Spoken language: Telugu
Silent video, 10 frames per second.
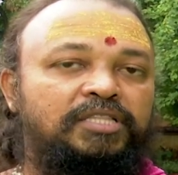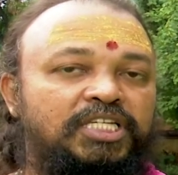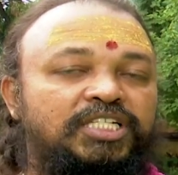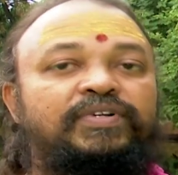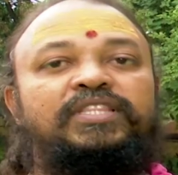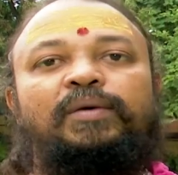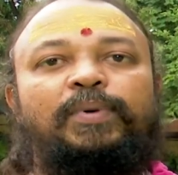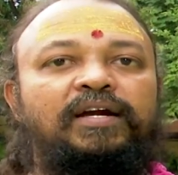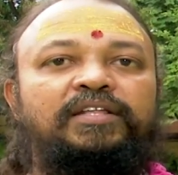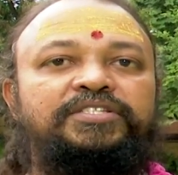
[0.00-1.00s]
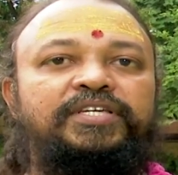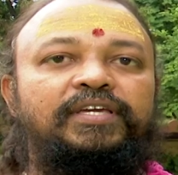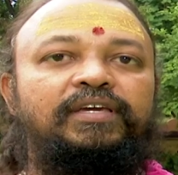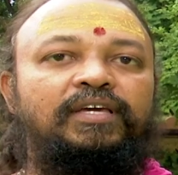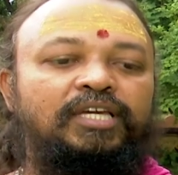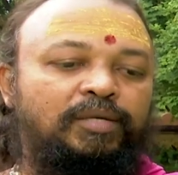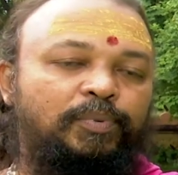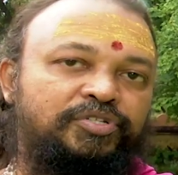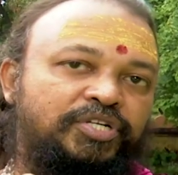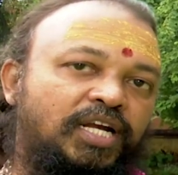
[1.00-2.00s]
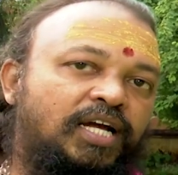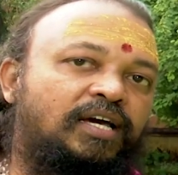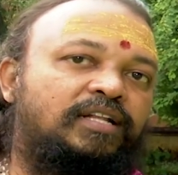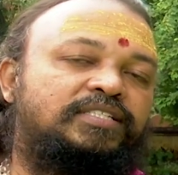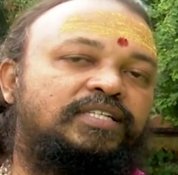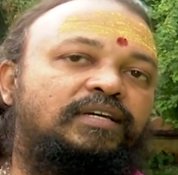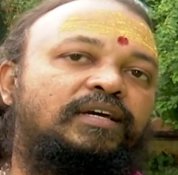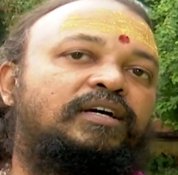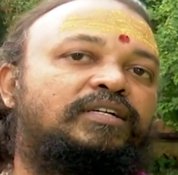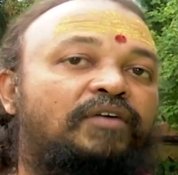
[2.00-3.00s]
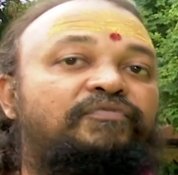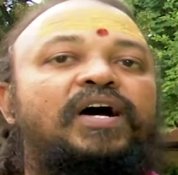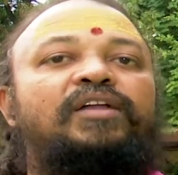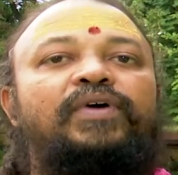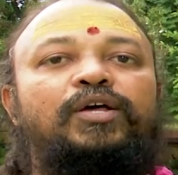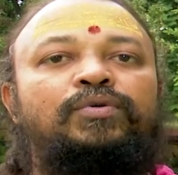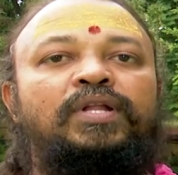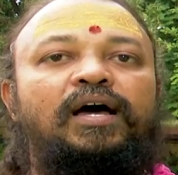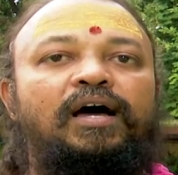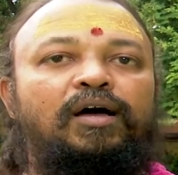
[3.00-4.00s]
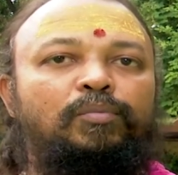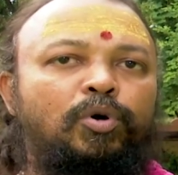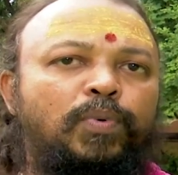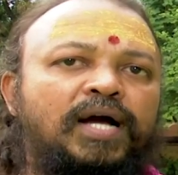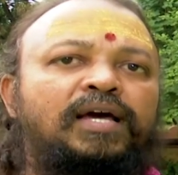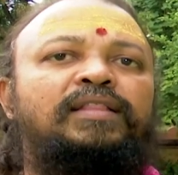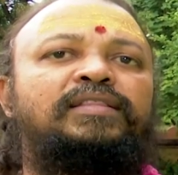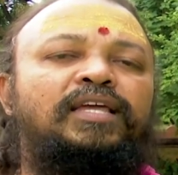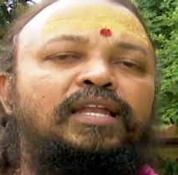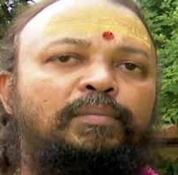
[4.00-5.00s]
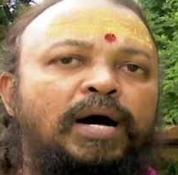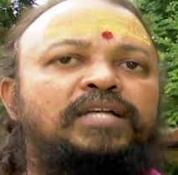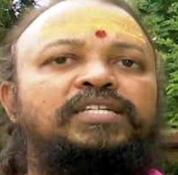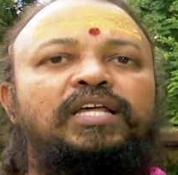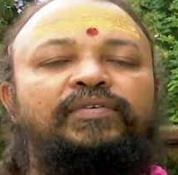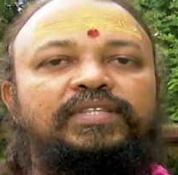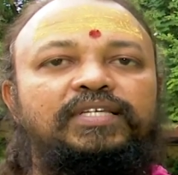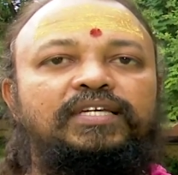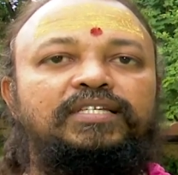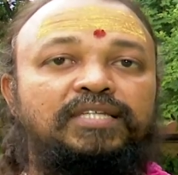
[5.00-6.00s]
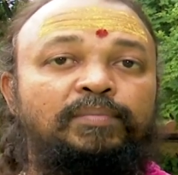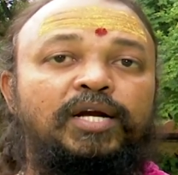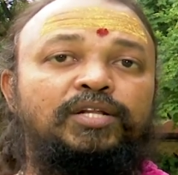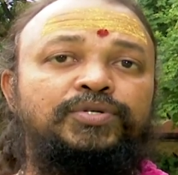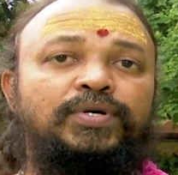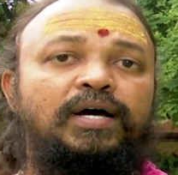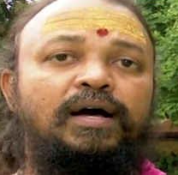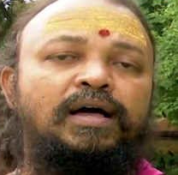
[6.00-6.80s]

దేశమంతా ప్రకటించి ఇప్పుడు శ్రీలంక నుంచి ఆఫ్ఘాన్ వరకున్న భూభాగాన్ని అంతా వెళ్ళిన మహాచక్రవర్తి సమ్రాట్ అశోక